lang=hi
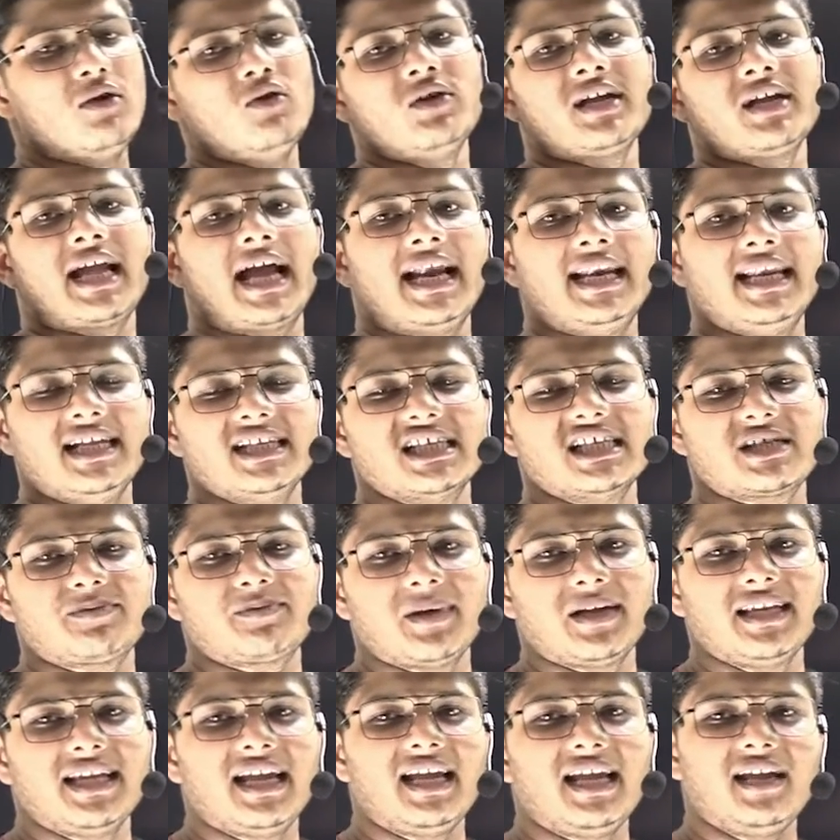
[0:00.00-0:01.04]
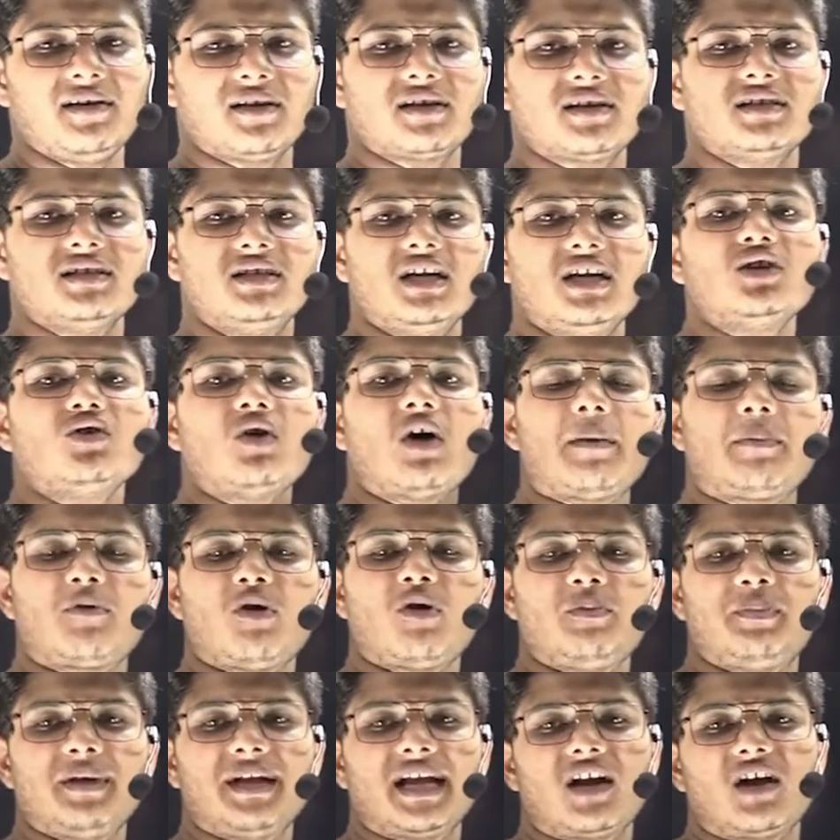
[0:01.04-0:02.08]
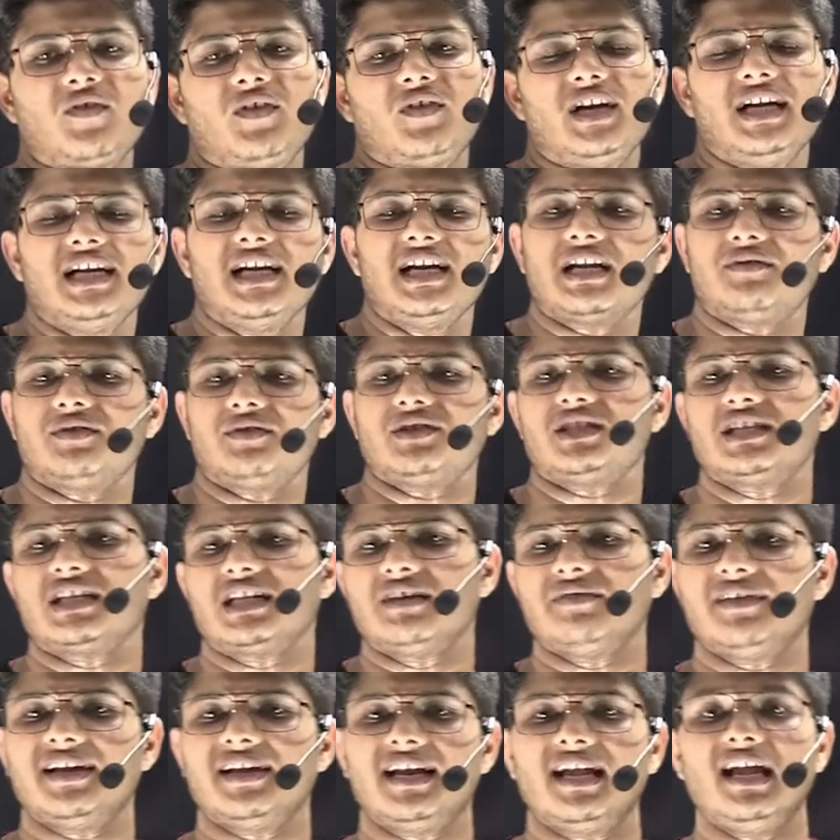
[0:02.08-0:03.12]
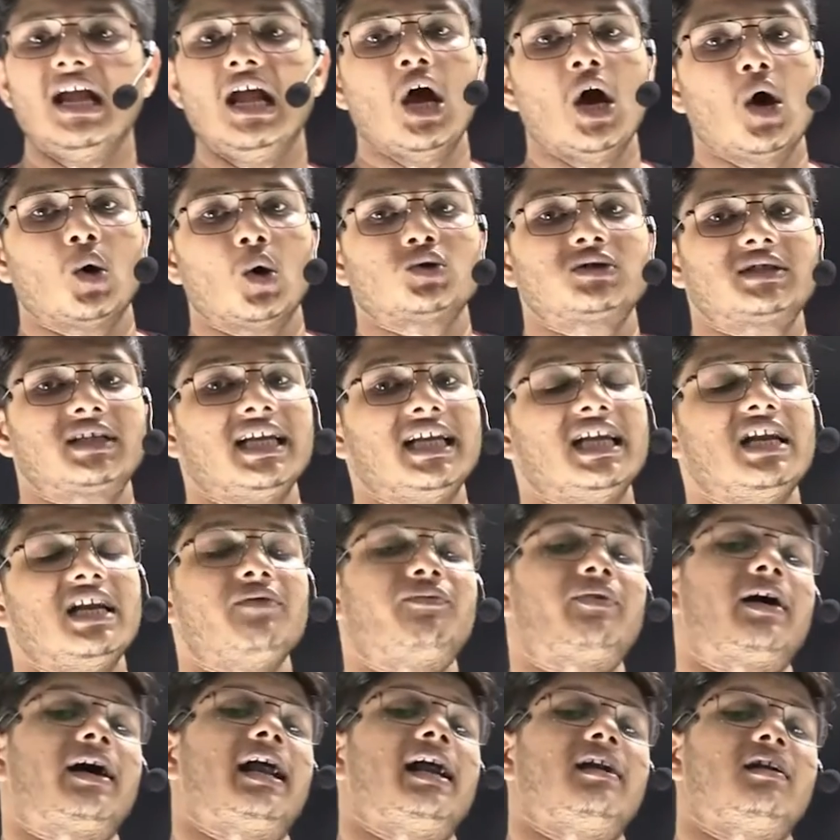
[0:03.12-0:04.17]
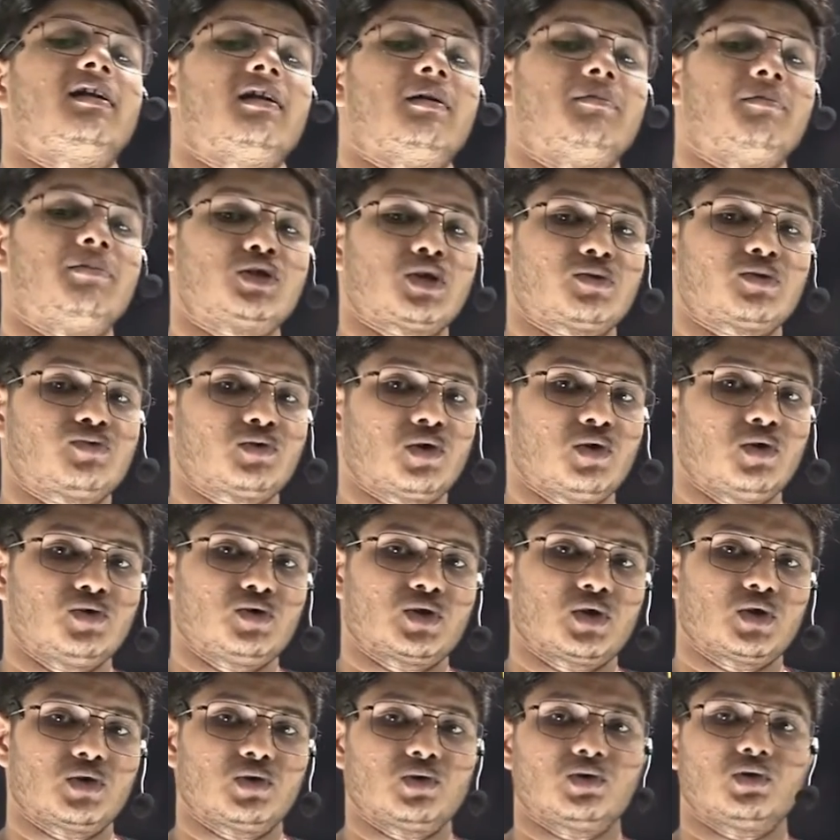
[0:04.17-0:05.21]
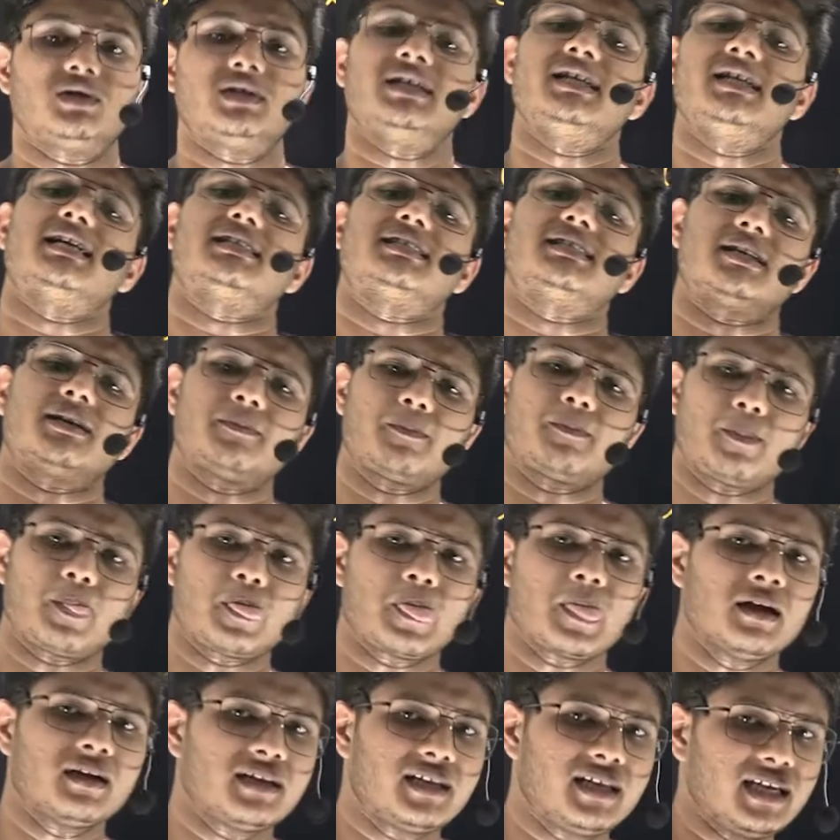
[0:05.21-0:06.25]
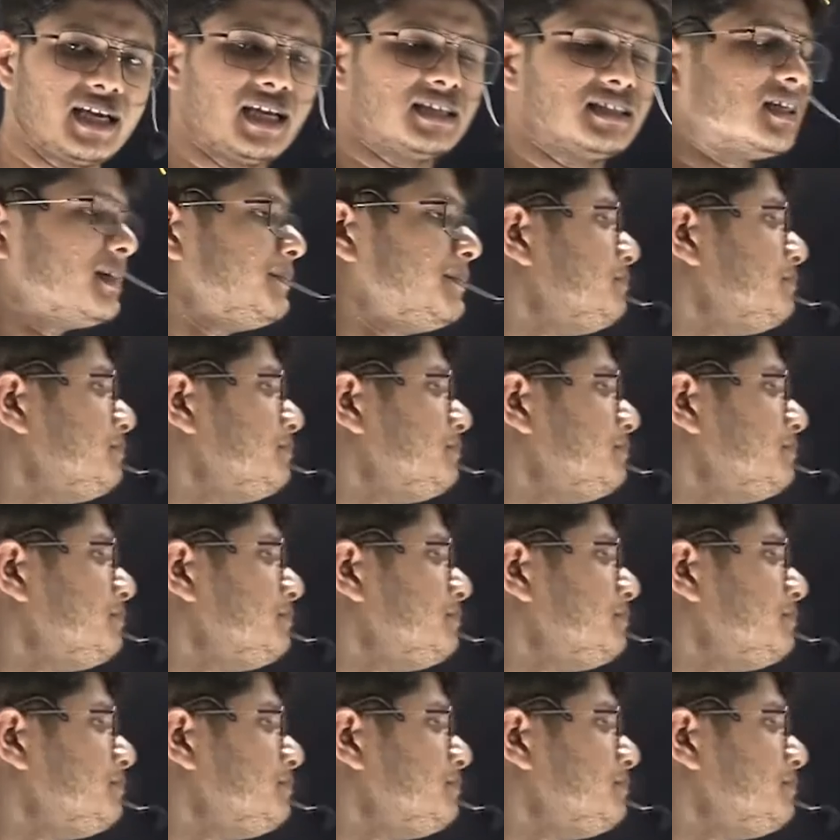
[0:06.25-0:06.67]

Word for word: निकाली है पे ये ये जो आपको पेयर ऑफ लीनियर इक्वेशन गिवन है उसके इन्फाइनाइट नंबर्स ऑफ सॉल्यूशन हो तो ठीक है सर ठीक है सर